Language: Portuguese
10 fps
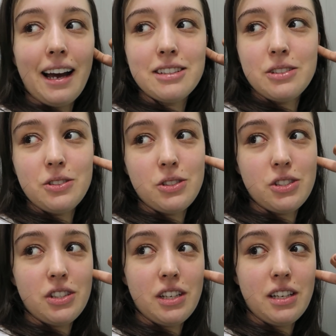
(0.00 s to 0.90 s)
a
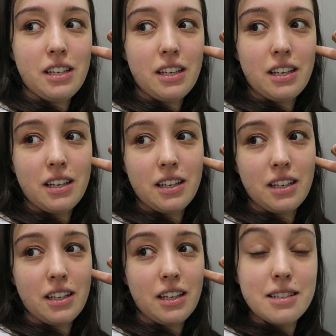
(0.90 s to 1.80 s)
gente
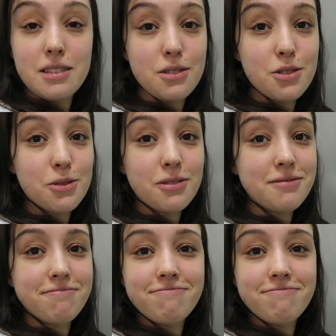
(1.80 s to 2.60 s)
decidiu